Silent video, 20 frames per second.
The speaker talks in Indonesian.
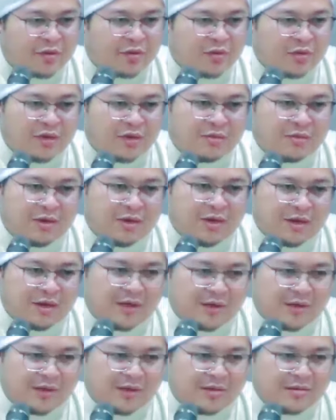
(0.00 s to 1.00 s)
itu gen bilang
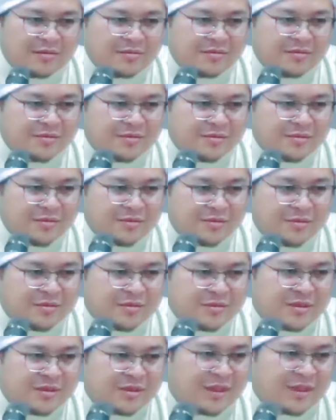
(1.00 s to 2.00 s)
nang
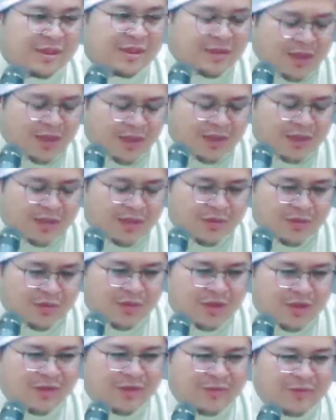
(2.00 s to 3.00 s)
sian sekali itu
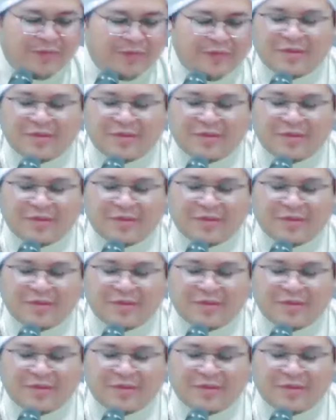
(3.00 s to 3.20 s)
ja